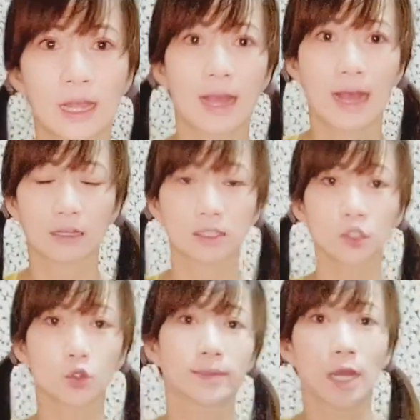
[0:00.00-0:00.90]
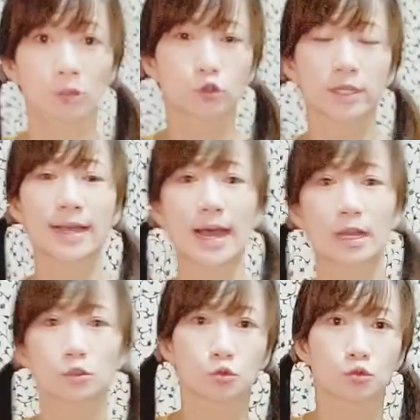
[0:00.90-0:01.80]
好，接着我们要捶
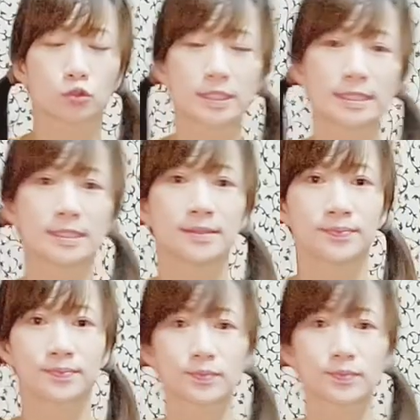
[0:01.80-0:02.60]
打属膝，